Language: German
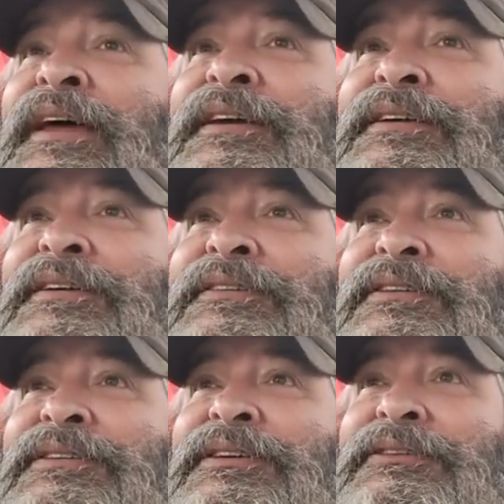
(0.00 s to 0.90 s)
ne,
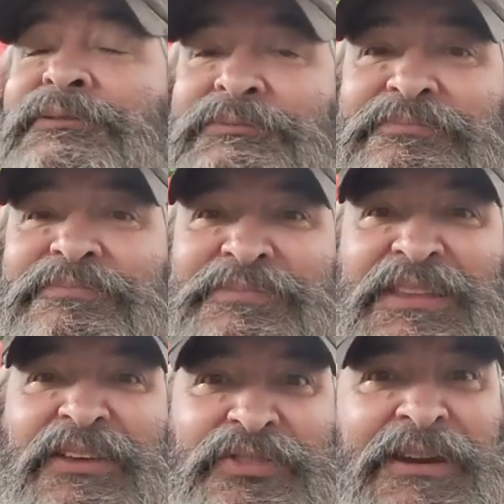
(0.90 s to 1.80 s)
äh,
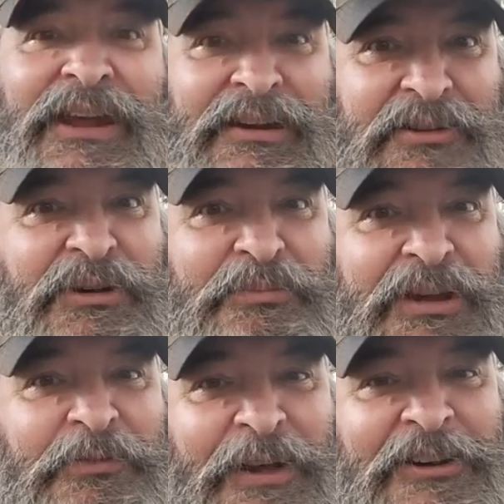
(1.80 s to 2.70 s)
dass sie dann immer
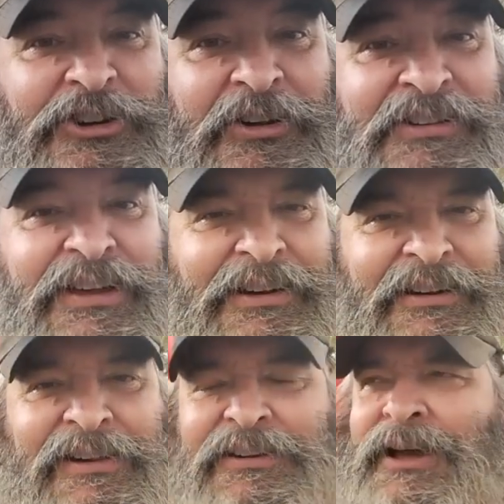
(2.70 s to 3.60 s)
bei den falschen Leuten
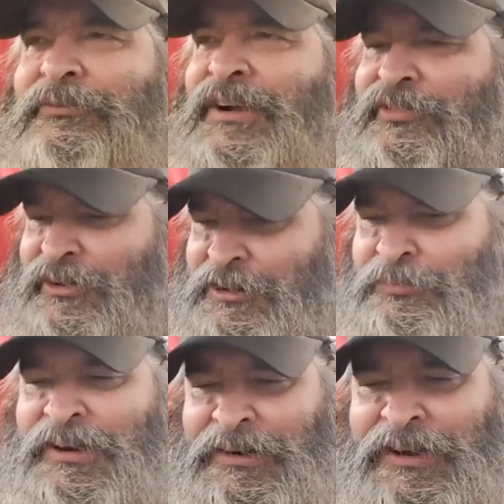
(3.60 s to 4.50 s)
geklingelt haben, weil sie nicht
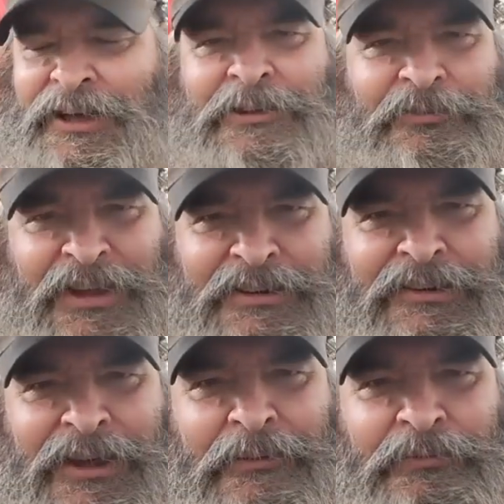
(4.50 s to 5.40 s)
mehr in der Lage waren,
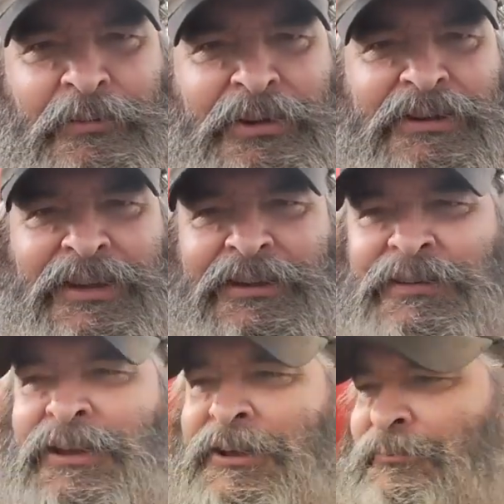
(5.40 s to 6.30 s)
den Namen vom Paket
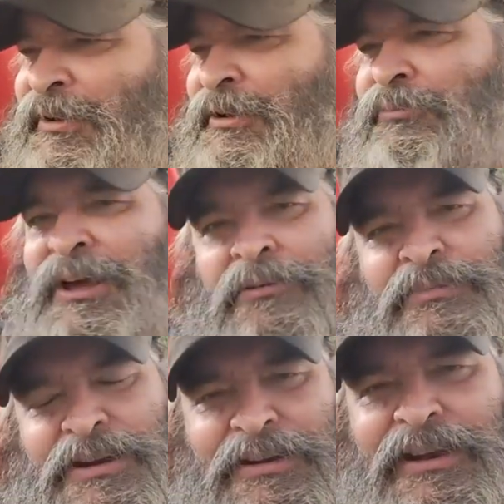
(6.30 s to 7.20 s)
mit dem
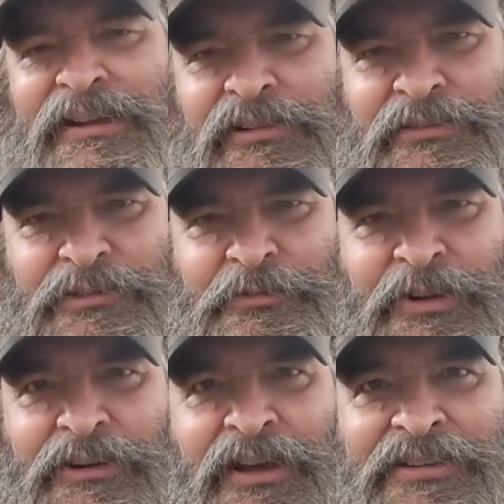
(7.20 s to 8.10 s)
Namen an die Klingel äh,
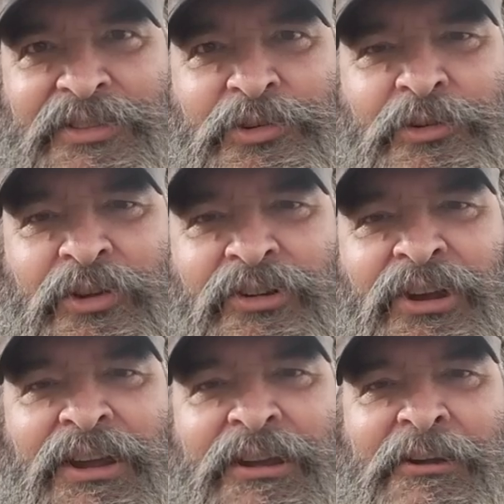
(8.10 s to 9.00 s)
vergleichen zu können.
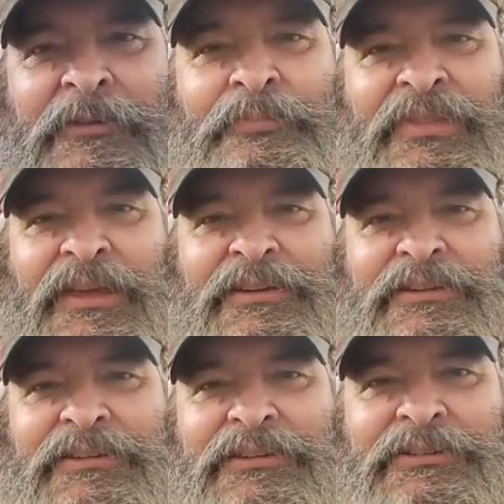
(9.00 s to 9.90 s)
Ne,
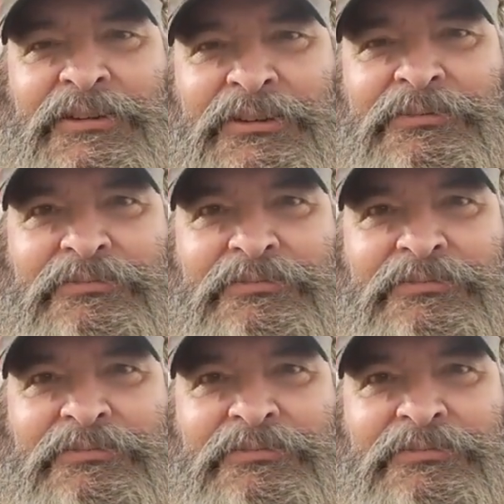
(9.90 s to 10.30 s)
äh,